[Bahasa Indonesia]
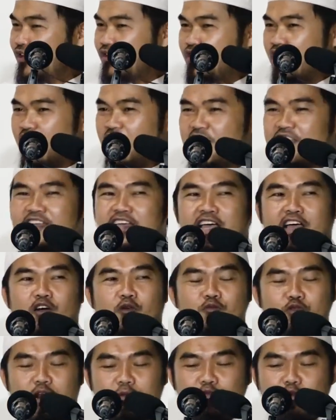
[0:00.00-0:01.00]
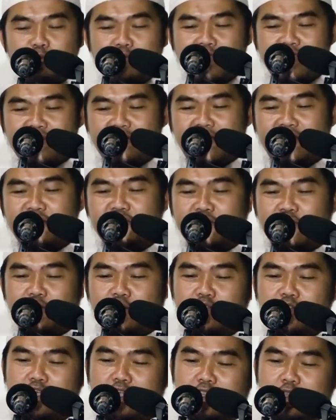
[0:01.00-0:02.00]
Sehingga umul Mukminin
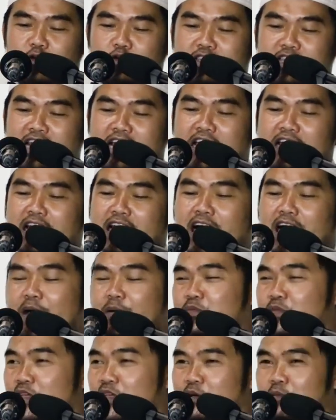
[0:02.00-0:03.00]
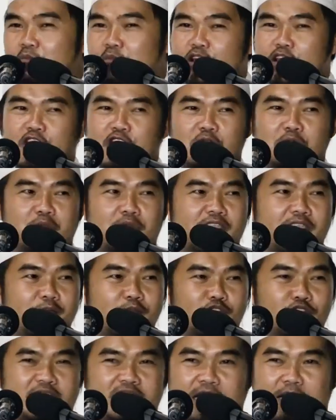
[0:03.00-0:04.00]
Aisyah radhiyallahu taala anha beliau
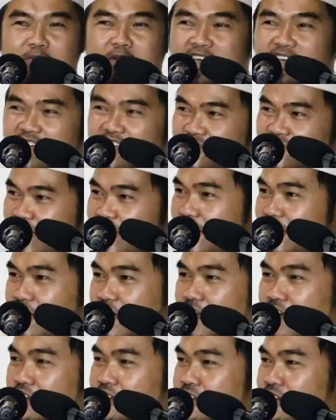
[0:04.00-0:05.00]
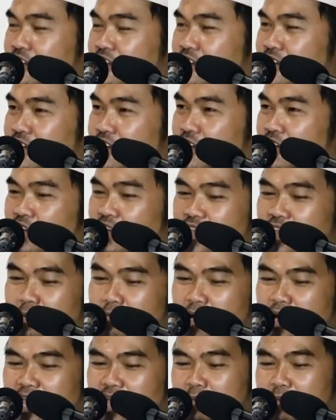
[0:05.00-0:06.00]
menyebut mengkisahkan ya
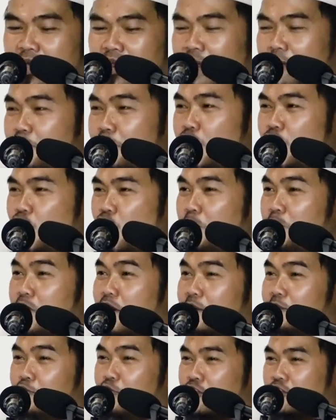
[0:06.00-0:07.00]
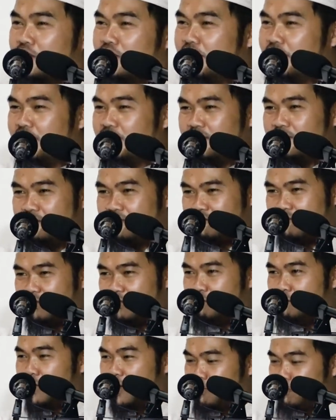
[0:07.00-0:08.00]
bagaimana beliau berebut
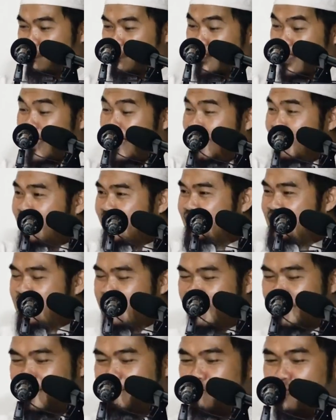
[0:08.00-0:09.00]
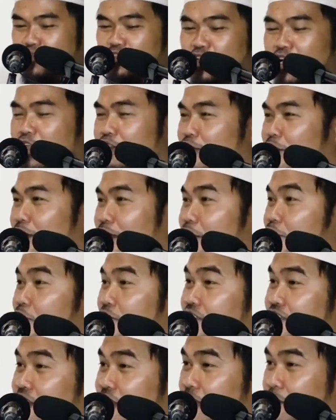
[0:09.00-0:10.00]
berebut air dengan Nabi Shallallahu
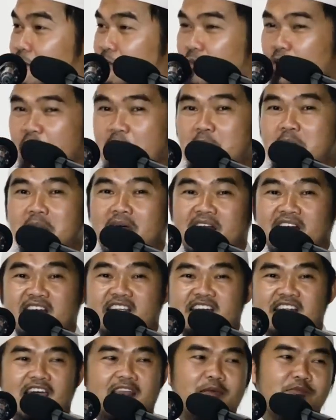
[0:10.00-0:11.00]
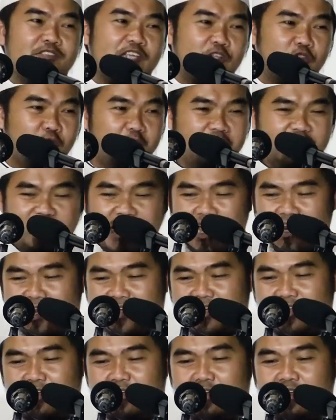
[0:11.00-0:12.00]
alaihi wasallam mandi dalam satu
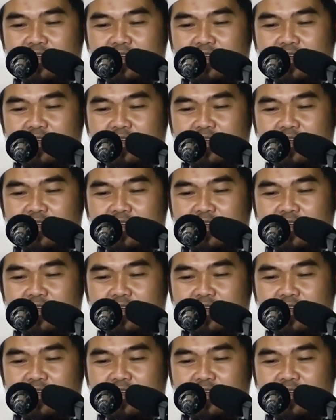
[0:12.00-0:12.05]
bejana.